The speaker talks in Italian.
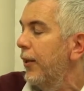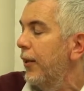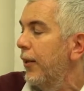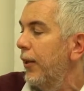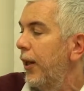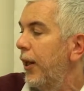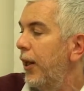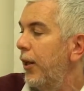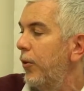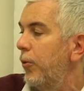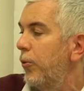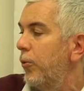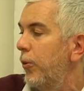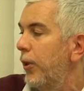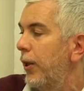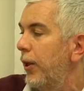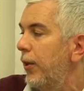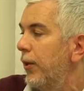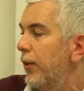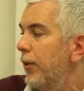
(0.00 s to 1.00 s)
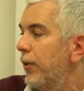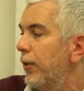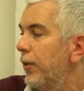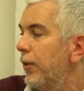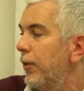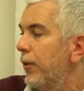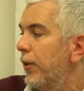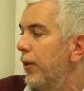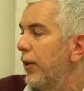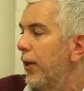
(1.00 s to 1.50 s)
in cui
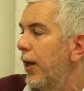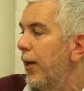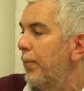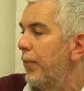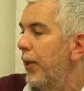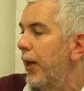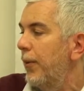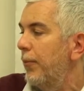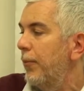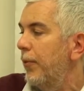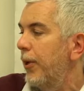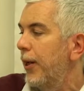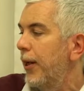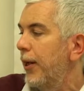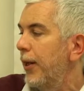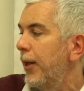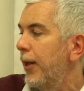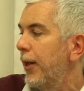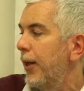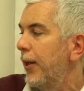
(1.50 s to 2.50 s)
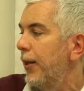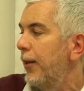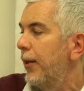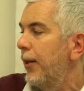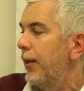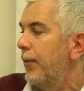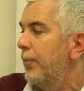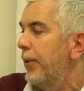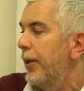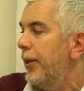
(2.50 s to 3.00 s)
abbiamo anche delle
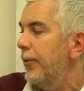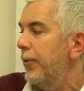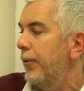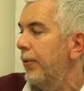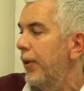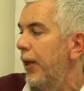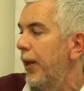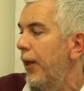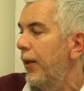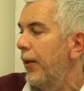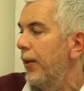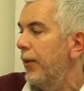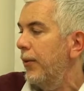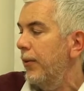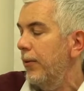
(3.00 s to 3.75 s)
parole